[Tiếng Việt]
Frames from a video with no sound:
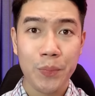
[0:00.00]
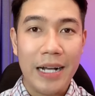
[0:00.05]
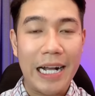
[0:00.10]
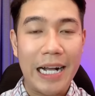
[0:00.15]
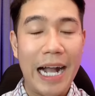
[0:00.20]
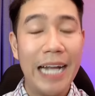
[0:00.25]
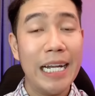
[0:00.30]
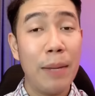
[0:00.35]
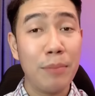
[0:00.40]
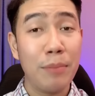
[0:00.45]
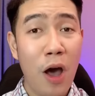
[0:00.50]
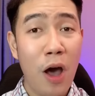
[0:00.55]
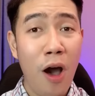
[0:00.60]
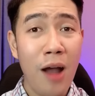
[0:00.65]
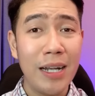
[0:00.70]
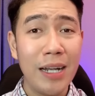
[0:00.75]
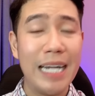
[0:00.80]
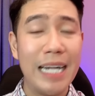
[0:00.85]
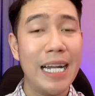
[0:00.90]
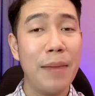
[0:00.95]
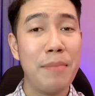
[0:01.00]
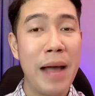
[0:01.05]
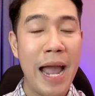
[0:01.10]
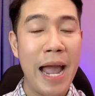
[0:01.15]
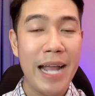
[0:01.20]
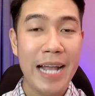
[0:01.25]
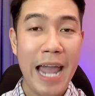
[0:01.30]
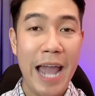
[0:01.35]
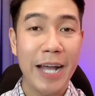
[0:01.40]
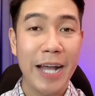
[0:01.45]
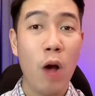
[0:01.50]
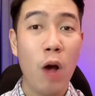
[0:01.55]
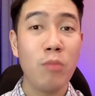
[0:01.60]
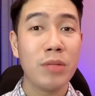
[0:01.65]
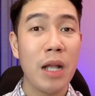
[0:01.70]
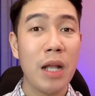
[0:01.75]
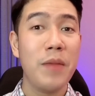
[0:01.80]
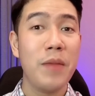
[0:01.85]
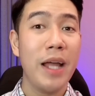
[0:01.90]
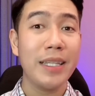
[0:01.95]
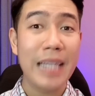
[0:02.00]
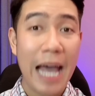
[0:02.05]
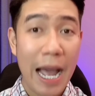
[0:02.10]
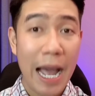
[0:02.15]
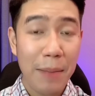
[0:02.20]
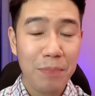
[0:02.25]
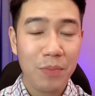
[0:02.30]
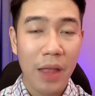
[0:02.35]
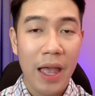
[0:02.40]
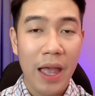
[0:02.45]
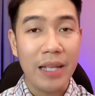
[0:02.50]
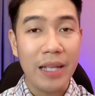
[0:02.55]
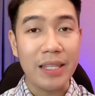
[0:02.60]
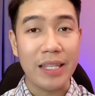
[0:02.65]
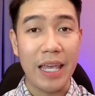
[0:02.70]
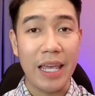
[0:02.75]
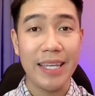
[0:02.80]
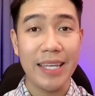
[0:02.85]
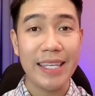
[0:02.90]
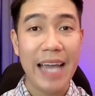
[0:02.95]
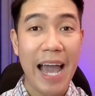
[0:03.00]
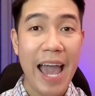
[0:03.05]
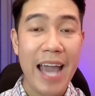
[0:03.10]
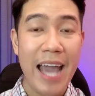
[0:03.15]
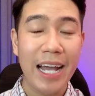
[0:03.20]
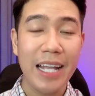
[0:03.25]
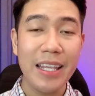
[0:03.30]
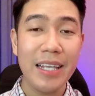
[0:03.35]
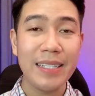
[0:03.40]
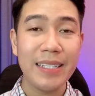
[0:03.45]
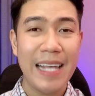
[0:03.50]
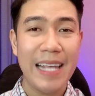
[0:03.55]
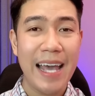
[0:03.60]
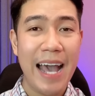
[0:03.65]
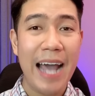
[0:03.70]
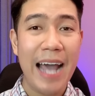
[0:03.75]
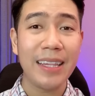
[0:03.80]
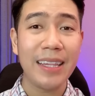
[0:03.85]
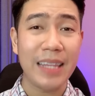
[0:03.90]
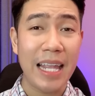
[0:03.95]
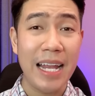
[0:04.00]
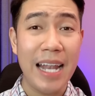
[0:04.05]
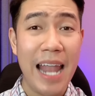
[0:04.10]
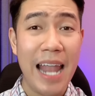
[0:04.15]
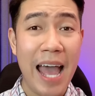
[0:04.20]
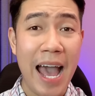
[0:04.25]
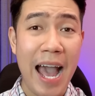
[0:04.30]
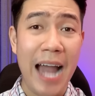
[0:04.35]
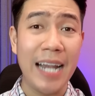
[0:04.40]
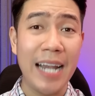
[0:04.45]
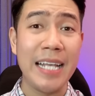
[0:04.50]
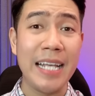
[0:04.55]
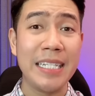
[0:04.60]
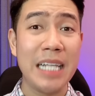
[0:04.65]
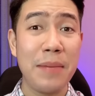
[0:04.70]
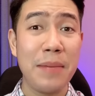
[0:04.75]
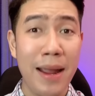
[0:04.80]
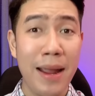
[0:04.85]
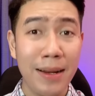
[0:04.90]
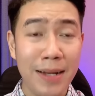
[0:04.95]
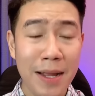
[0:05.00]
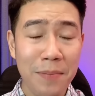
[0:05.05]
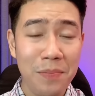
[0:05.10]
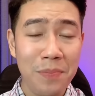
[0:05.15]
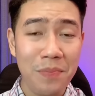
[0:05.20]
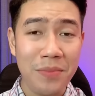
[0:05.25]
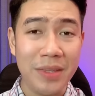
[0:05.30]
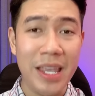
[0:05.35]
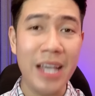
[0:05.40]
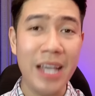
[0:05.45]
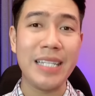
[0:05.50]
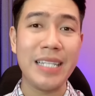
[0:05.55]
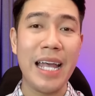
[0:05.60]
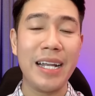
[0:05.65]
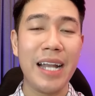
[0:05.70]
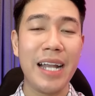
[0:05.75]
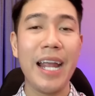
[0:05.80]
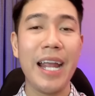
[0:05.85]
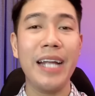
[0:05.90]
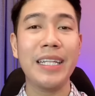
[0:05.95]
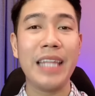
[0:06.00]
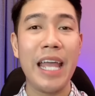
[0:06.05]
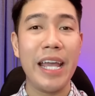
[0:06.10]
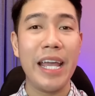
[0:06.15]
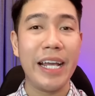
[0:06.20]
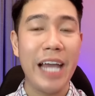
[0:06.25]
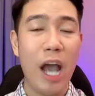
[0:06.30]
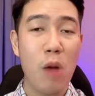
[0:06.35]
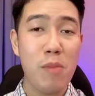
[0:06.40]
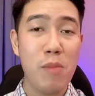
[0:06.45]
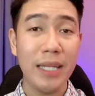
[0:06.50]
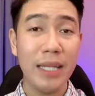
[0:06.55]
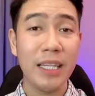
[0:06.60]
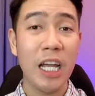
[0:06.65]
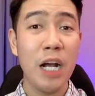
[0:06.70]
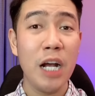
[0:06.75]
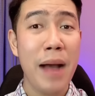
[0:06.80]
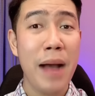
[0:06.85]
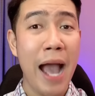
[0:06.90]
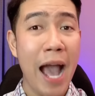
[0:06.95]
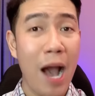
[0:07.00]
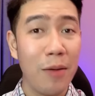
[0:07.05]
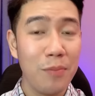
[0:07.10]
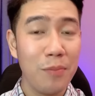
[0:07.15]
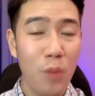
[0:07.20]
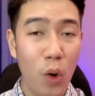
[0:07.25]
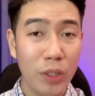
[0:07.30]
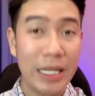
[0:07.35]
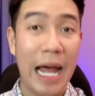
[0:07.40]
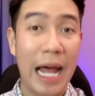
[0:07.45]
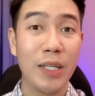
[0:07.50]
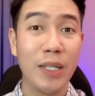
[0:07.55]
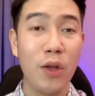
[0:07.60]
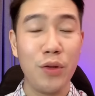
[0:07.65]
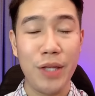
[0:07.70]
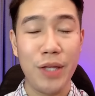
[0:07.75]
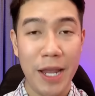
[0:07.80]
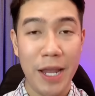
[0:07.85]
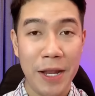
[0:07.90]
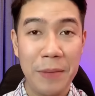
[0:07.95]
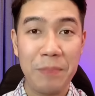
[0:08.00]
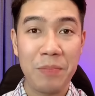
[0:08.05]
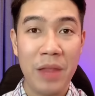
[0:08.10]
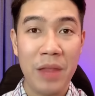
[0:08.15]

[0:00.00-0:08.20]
Cái năm đó là năm 2008, chị chạy cái chiếc xe Attila Elizabeth á. Chiếc xe này thì cái ông anh thứ ba ổng mua tặng cho chị.